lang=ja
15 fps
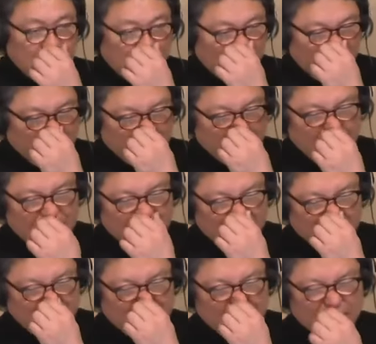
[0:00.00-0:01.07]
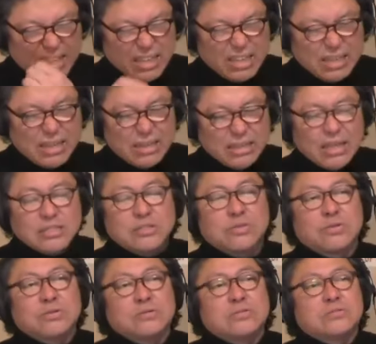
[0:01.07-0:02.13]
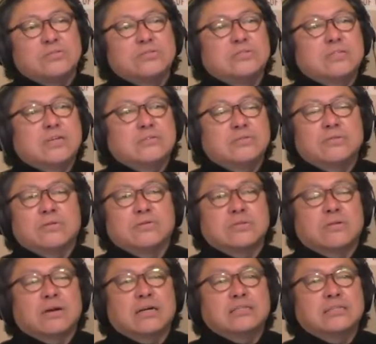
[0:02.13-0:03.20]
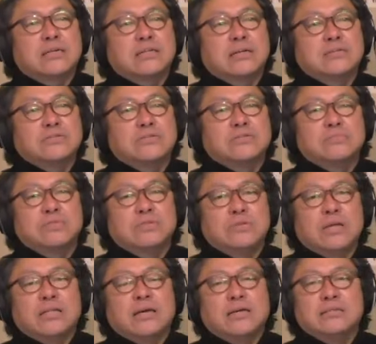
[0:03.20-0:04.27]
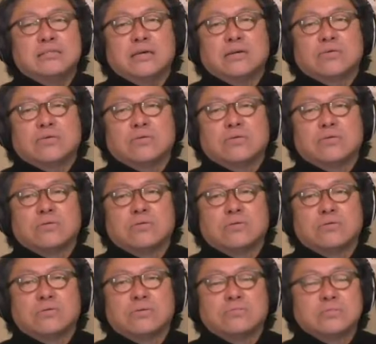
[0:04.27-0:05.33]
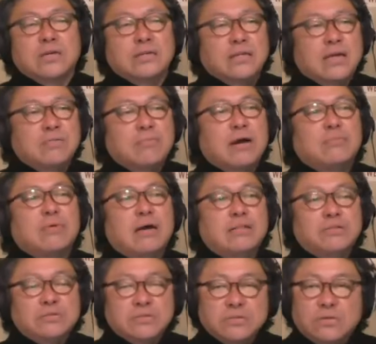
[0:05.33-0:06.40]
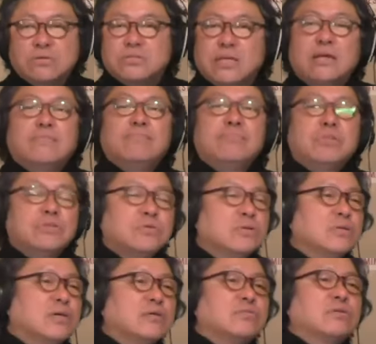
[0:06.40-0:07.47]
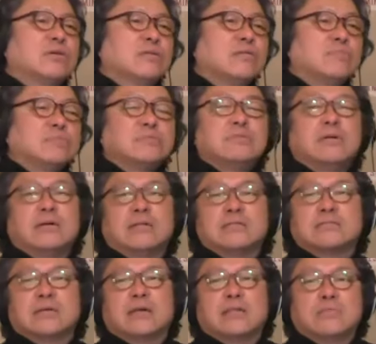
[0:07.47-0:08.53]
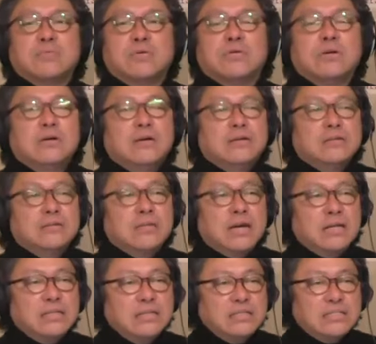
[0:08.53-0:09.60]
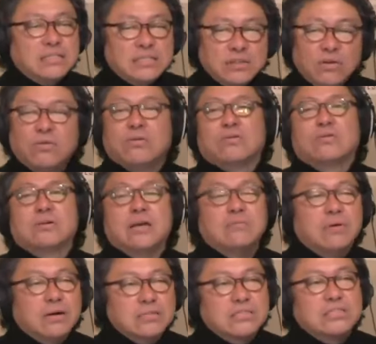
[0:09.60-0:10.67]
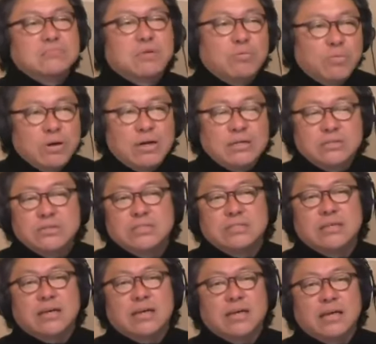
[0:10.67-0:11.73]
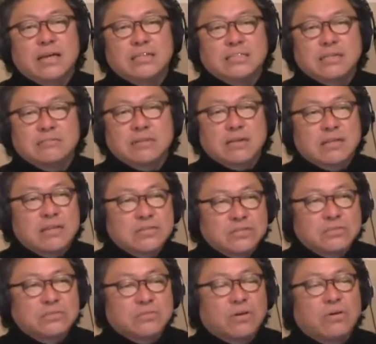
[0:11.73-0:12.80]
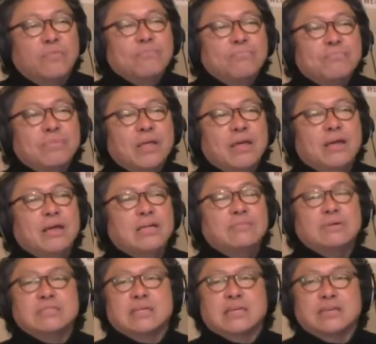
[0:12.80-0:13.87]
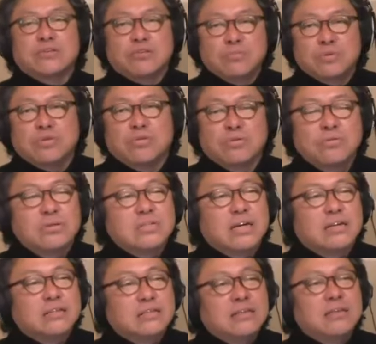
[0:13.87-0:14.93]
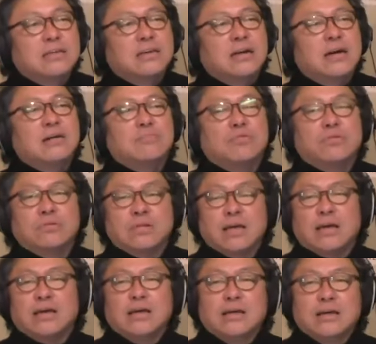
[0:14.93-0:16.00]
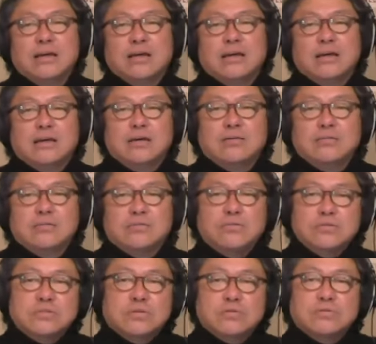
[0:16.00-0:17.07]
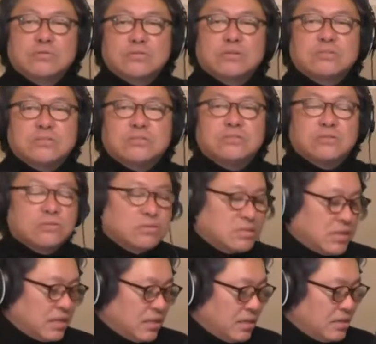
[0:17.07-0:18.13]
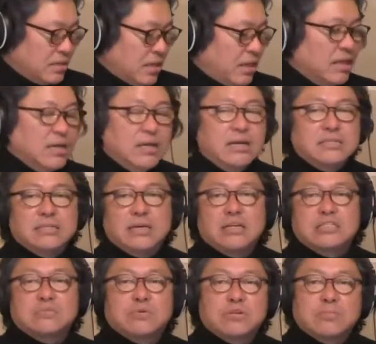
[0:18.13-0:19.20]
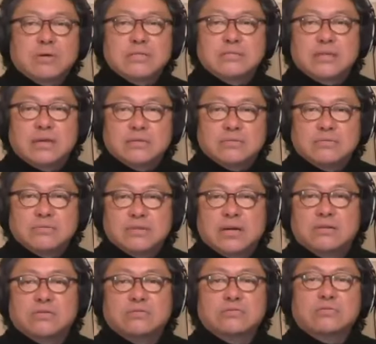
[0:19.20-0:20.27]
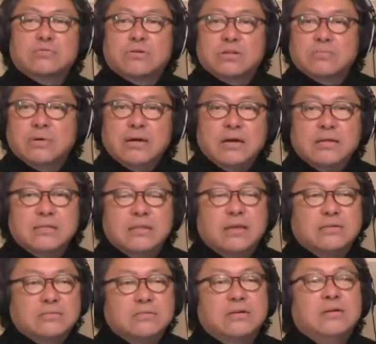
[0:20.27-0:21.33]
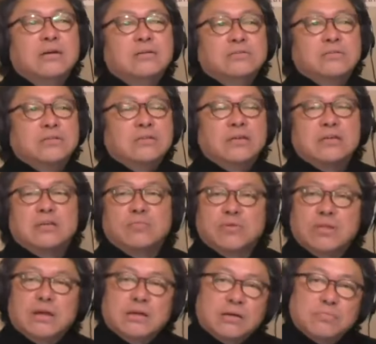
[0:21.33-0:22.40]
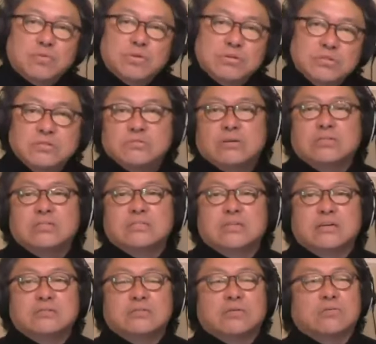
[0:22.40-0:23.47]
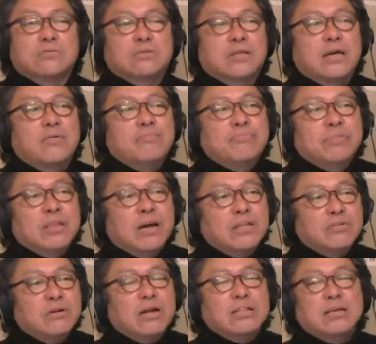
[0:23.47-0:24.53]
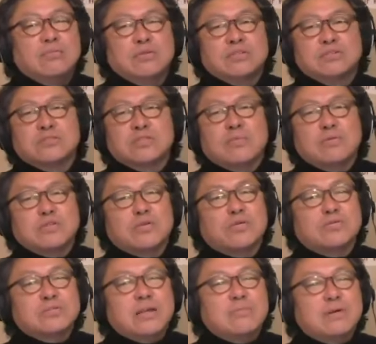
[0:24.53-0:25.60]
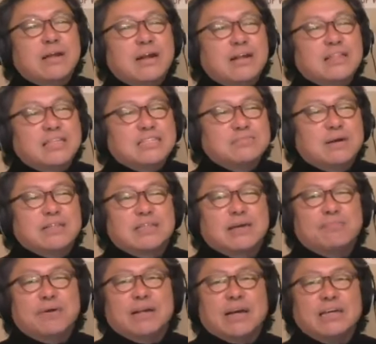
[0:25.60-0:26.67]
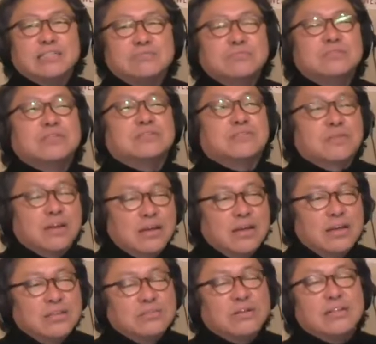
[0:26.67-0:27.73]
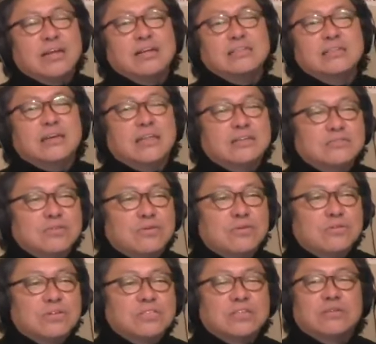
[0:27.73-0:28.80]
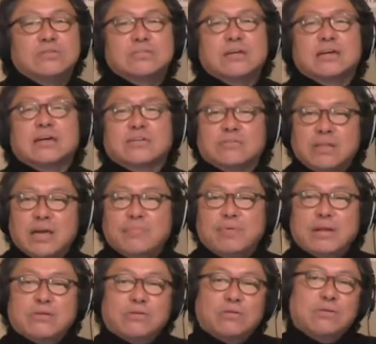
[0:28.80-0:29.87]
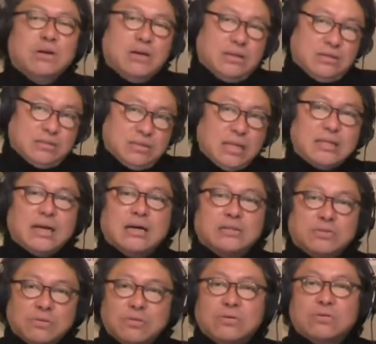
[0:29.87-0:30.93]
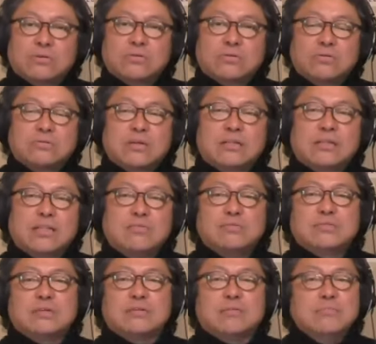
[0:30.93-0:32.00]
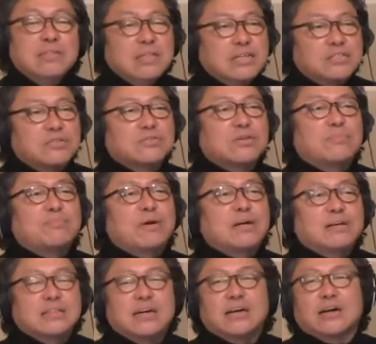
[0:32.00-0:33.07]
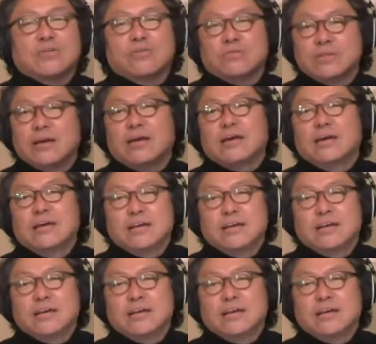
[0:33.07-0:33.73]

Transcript: えー、ね、その中3トリオ、それからスター誕生組の、ね、大成功を受けて、まあ、毎年のようにね、女性アイドルはデビューするわけですけれども、何しろ、山口百恵、そして、えー、桜田淳子、で、えー、岩崎宏美と、この3人がもうね、えー、年を追うごとに実力をつけていって、えー、セールスも伸ばしていく、楽曲のクオリティも上がっていく、そして人気もね、もうずっと維持しているということで、後からデビューすると、やっぱりそこ比べられてしまって、やっぱり霞むんですよね。それ男性でいうところの慎吾さん家のね、やっぱりこう、出た後、遅れてデビューしたりみんなちょっとやっぱりなんかこうね、